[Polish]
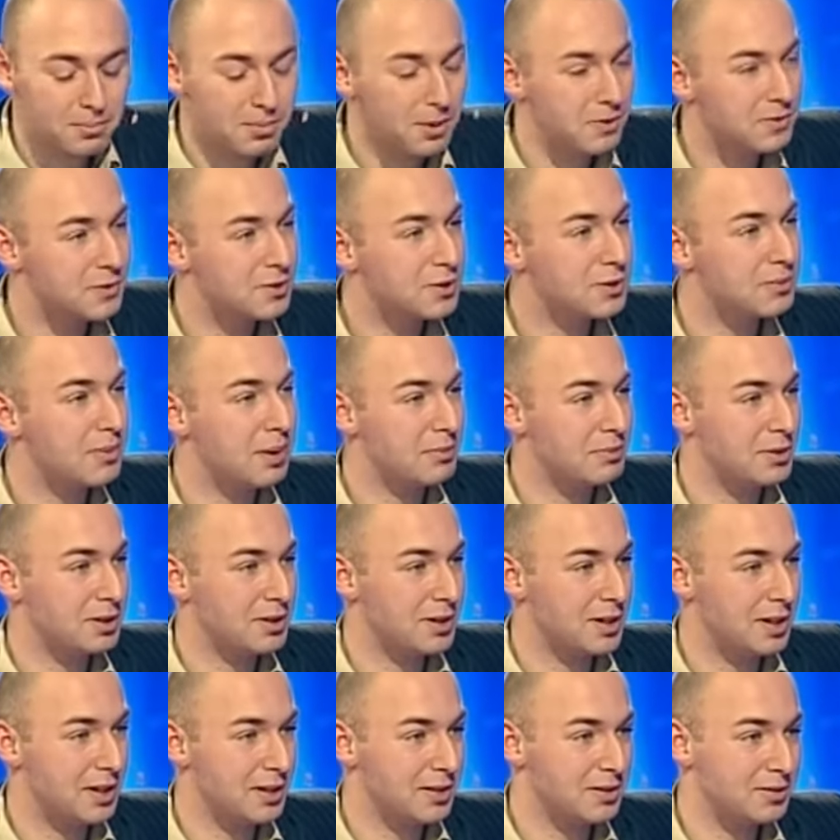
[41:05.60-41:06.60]
Powstrzymam
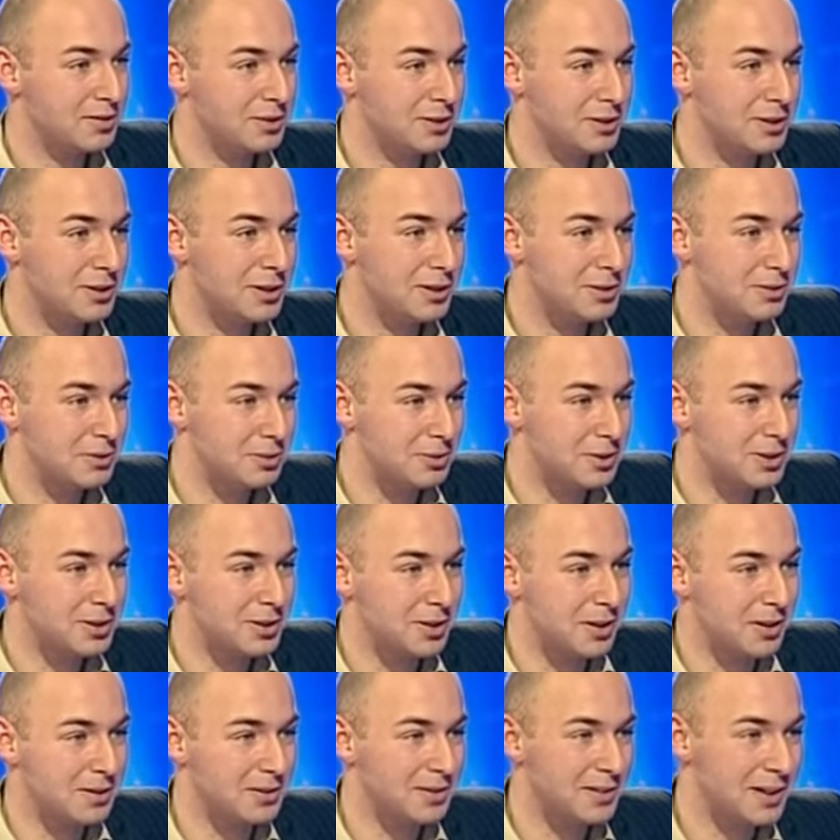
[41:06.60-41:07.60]
się na 10
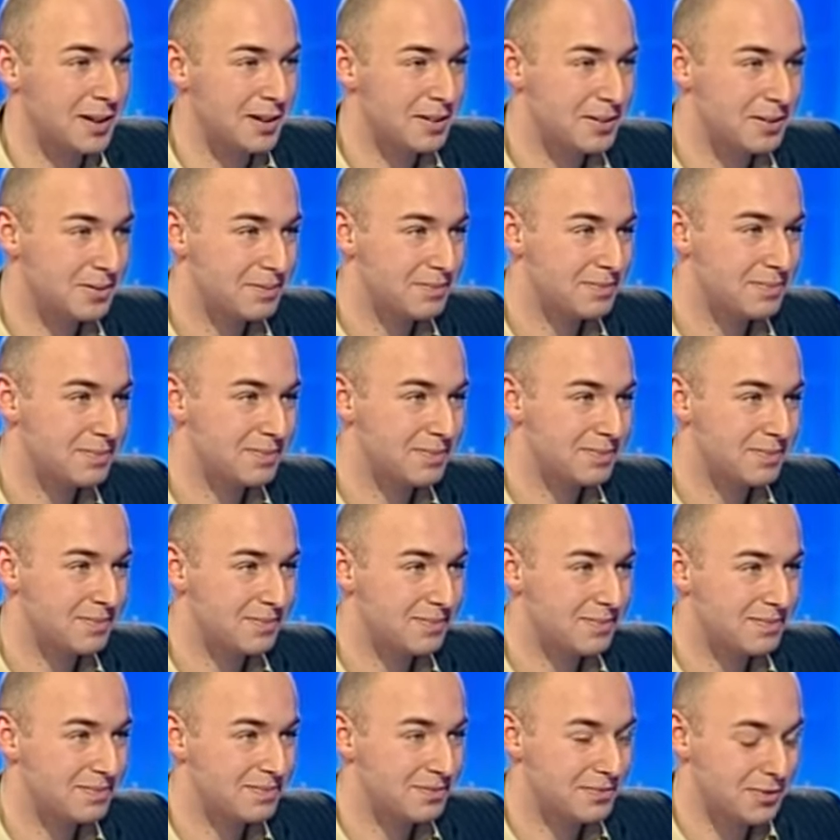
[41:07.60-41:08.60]
tysiącach.
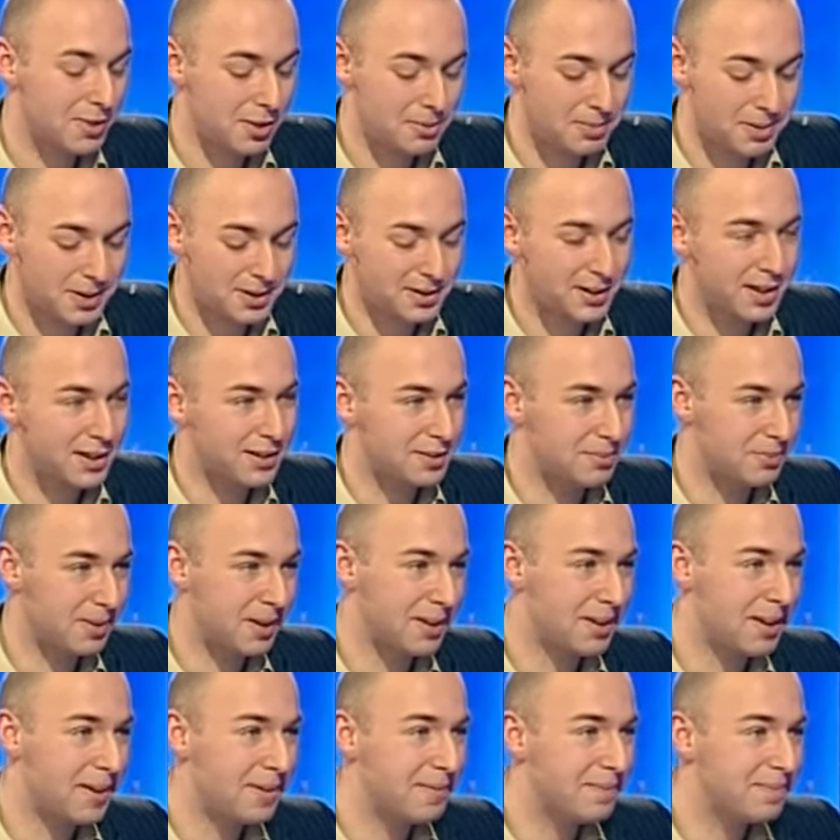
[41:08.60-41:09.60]
Koperta jest
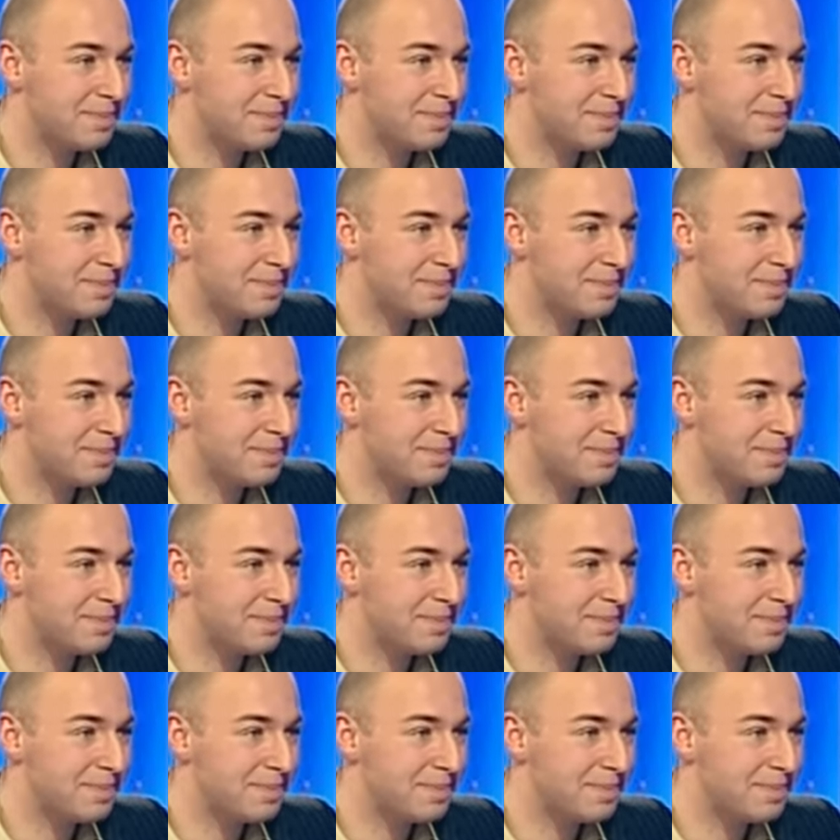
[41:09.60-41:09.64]
Pan.